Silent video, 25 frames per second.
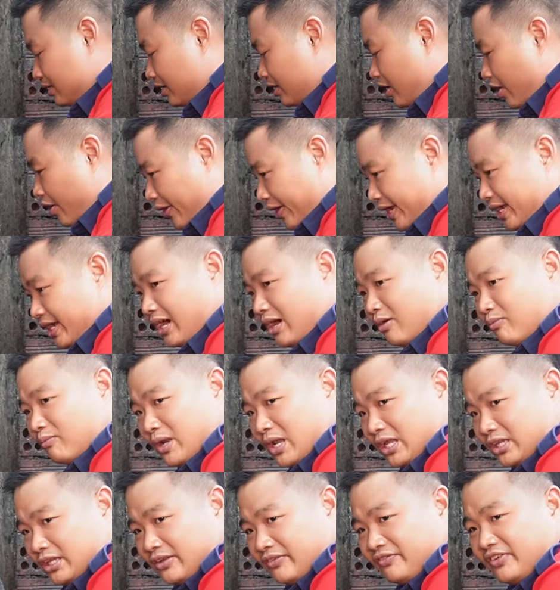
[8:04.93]
Khói hay
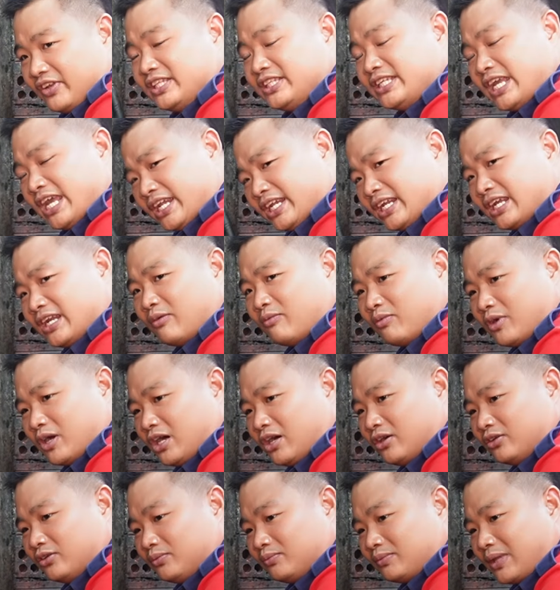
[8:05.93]
không là phía trên cái động
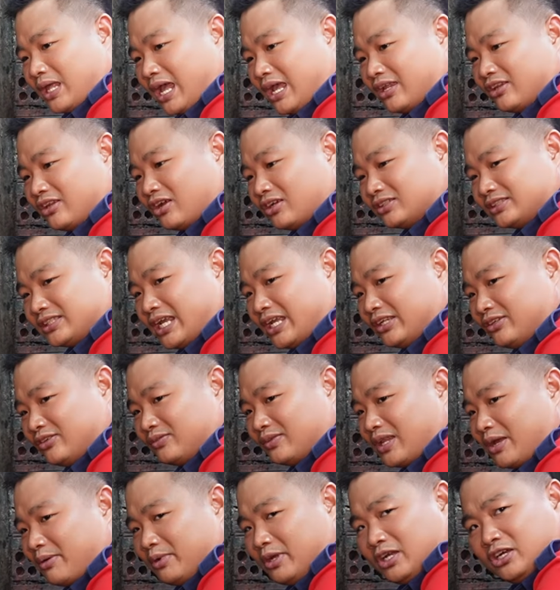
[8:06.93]
cơ của chúng ta, do xe
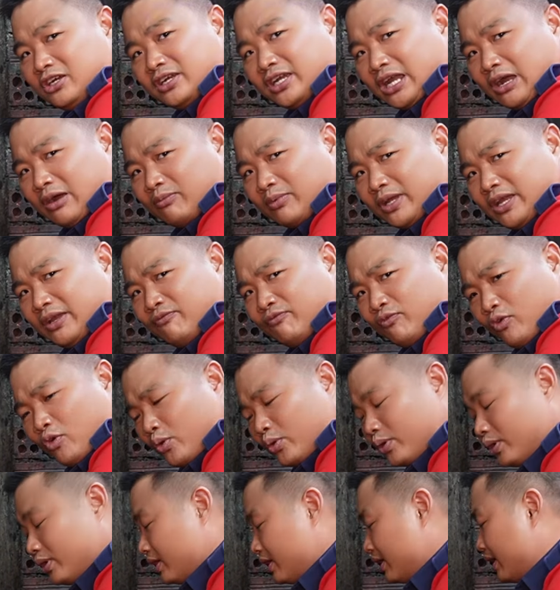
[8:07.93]
chúng ta bị hư hỏng kim
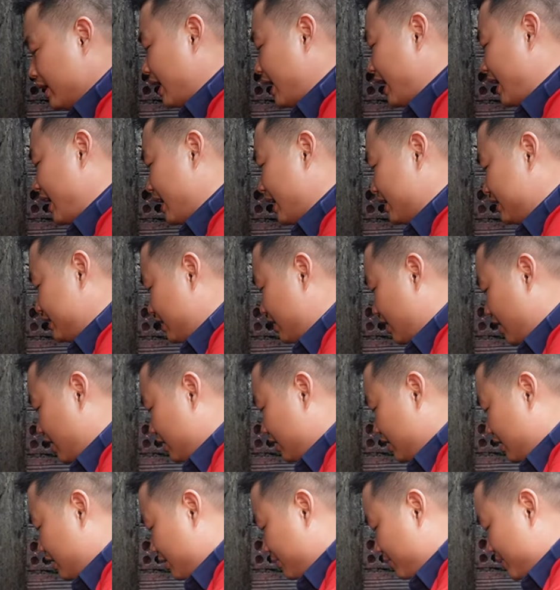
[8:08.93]
phun hay là gì
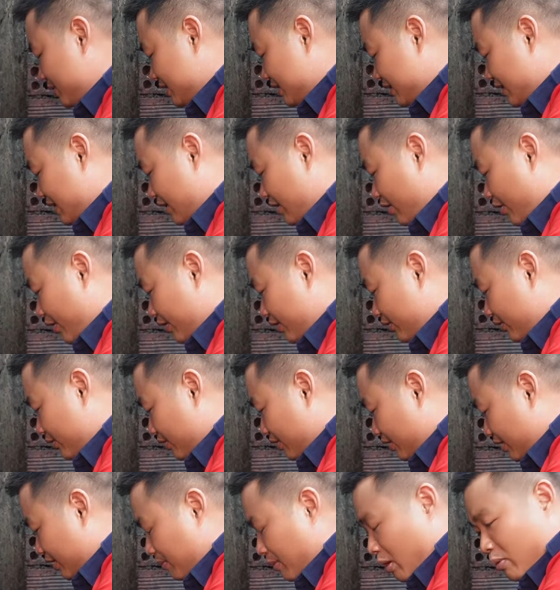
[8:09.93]
đó thì nó mới sinh ra khói thôi.
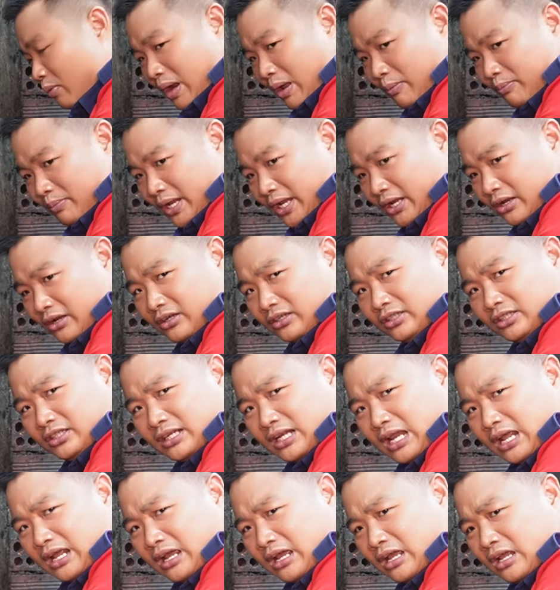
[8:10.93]
Còn cái bầu lọc này nó có
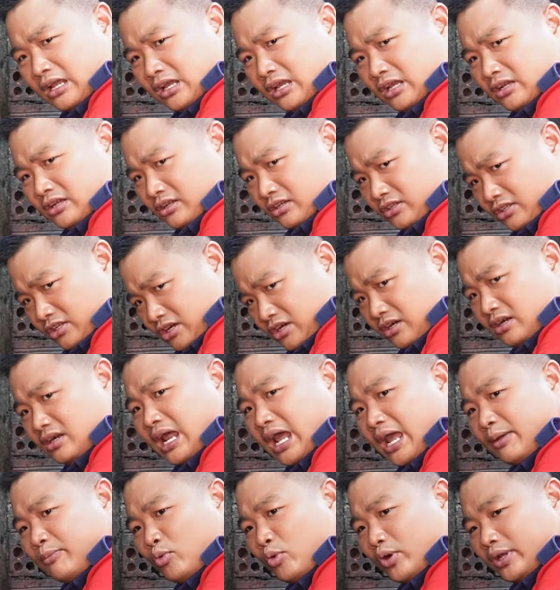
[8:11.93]
chức năng là nó giữ
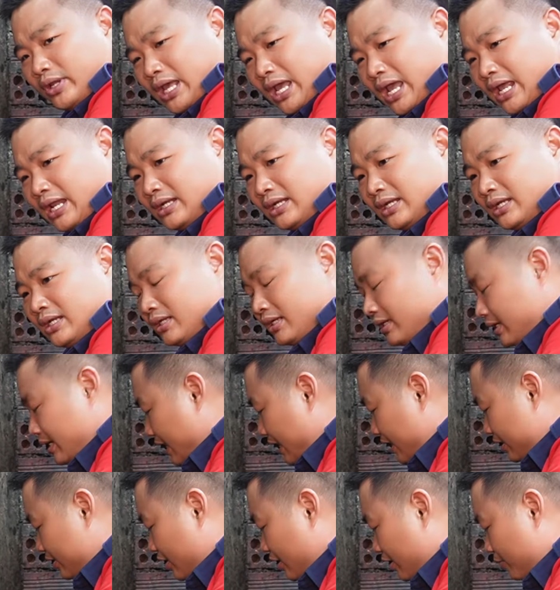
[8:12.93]
lại mùi than
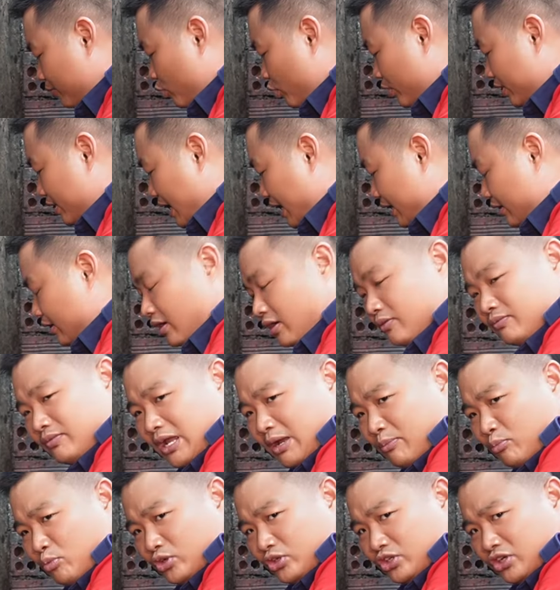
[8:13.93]
để cho mùi than nó không
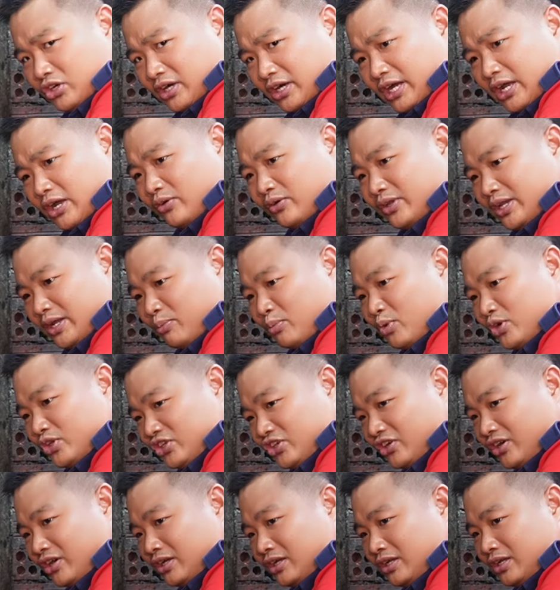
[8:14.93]
ra môi trường, gây ô nhiễm môi
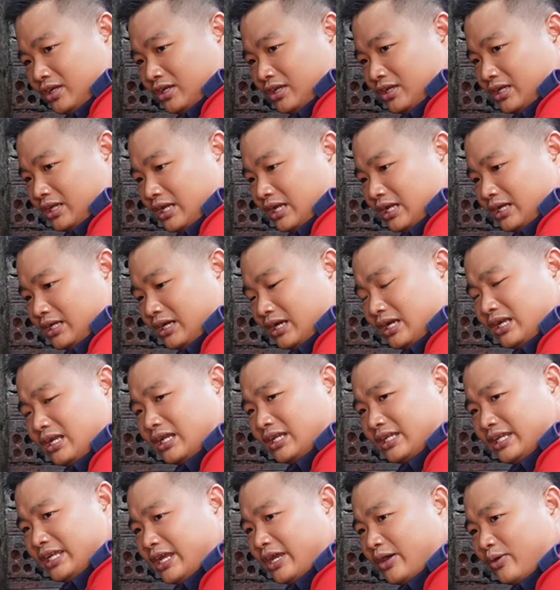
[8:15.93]
trường. Nên là rất
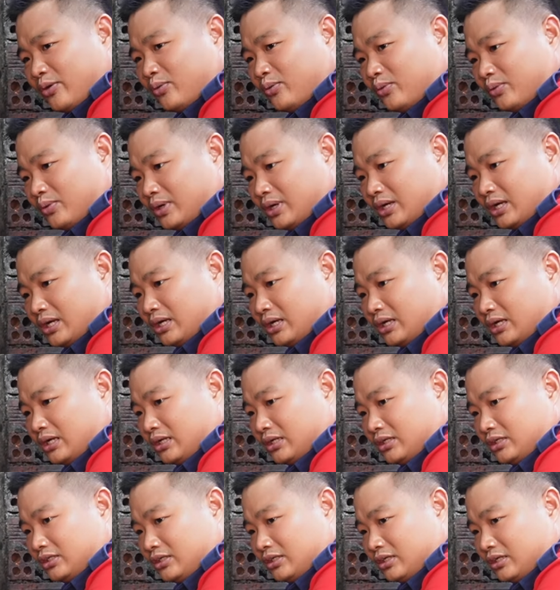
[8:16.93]
là nhiều uh,
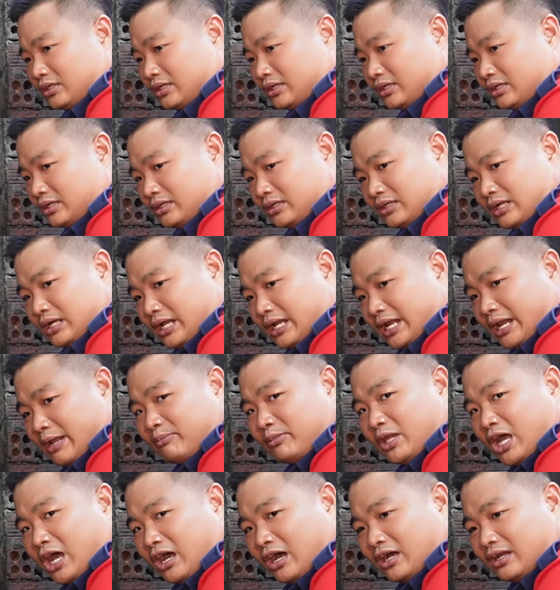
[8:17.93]
anh
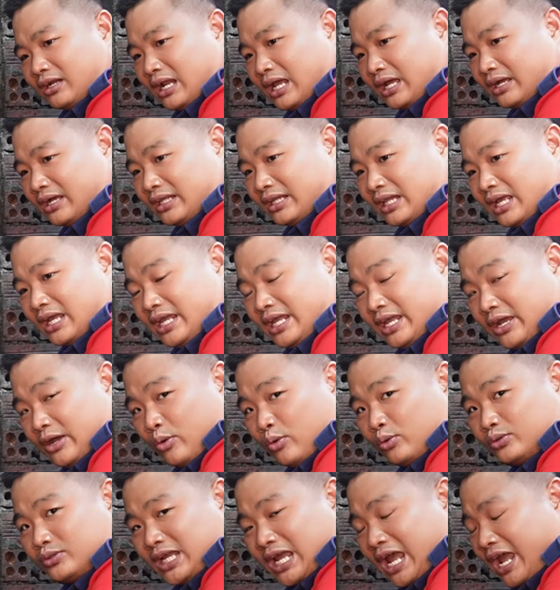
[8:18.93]
em thợ là người ta
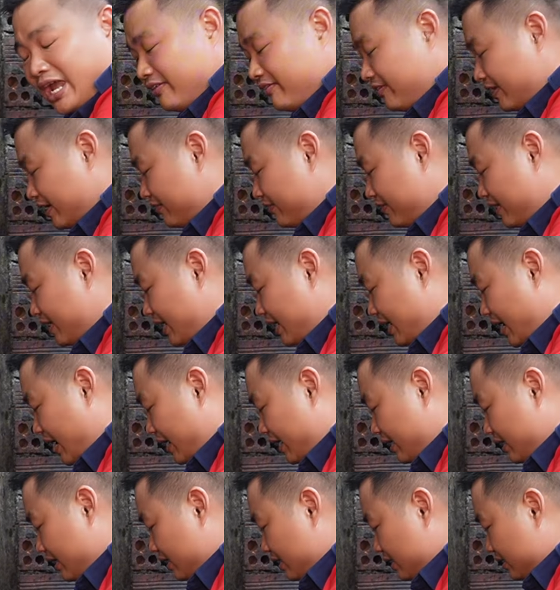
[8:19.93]
hiểu sai về cái vấn đề
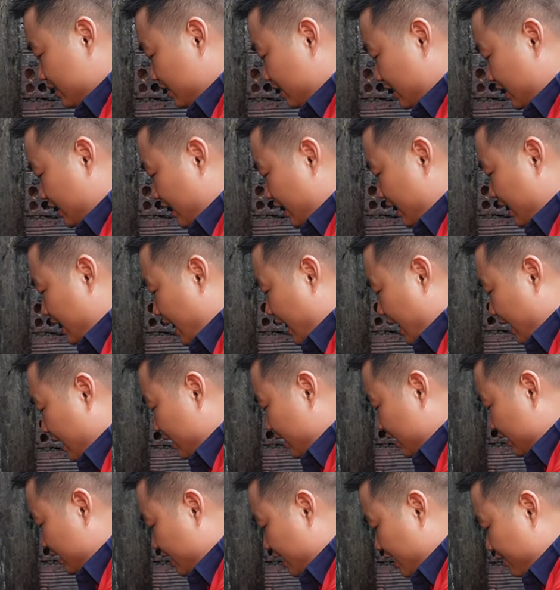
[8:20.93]
này, dẫn đến là
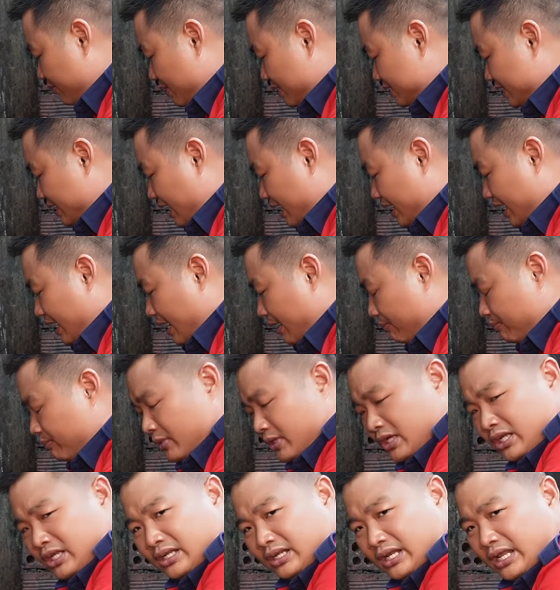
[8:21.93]
khi mà xe anh em
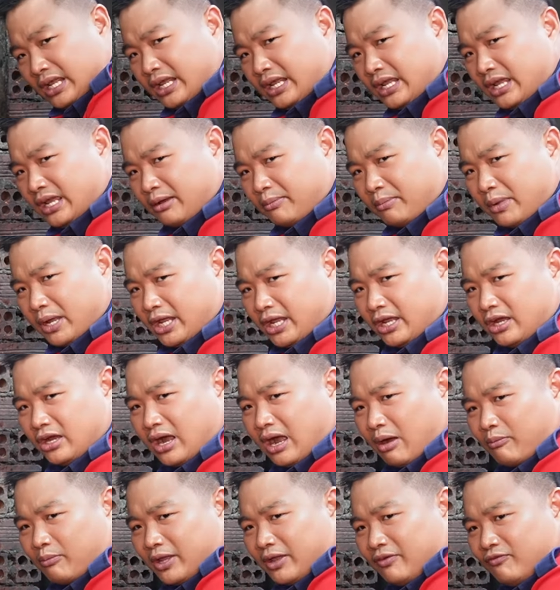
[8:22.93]
đi bị
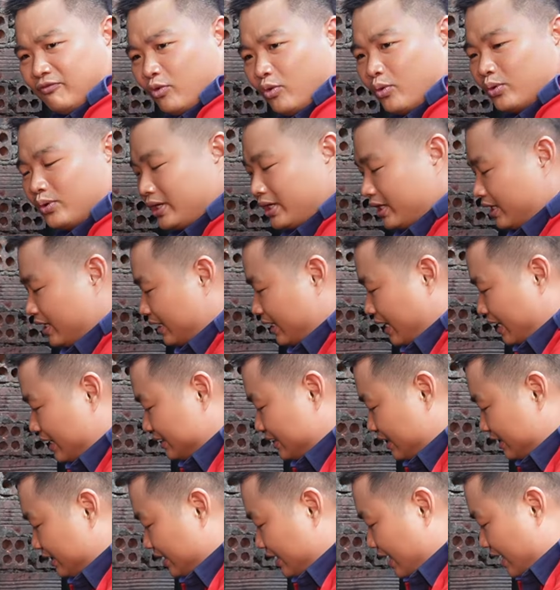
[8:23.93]
hư hỏng kim phun thì người ta
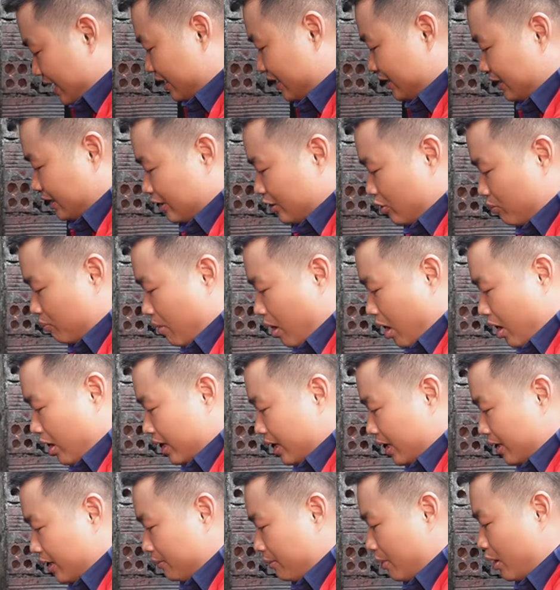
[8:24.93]
sẽ tiến hành người ta đục bỏ
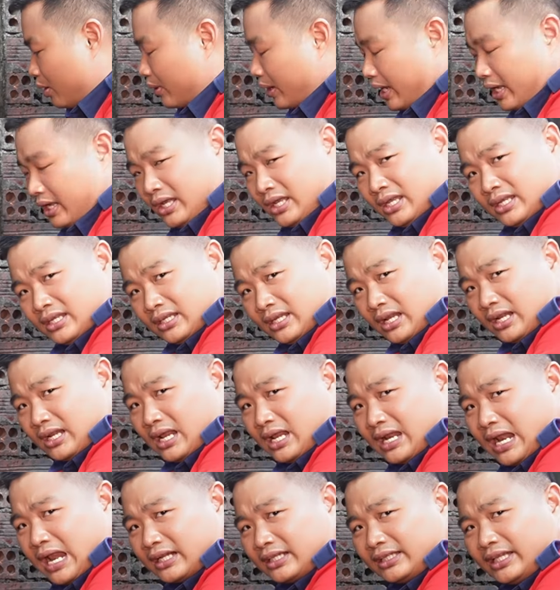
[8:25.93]
các cái bầu này, rất
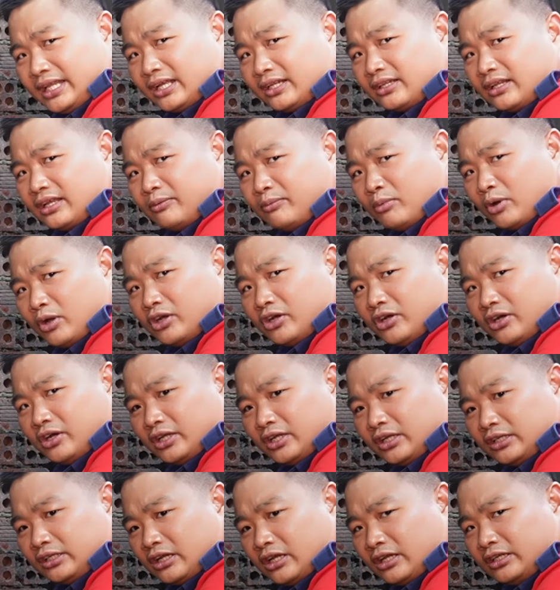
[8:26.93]
là đáng tiếc cho mọi
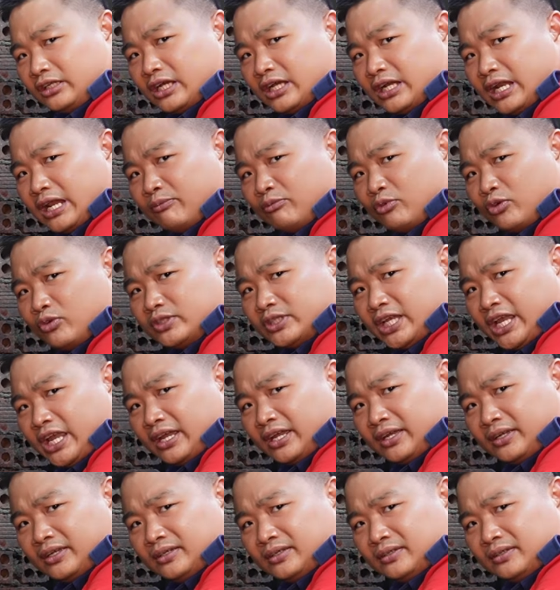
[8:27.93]
người, cho những anh em chủ xe.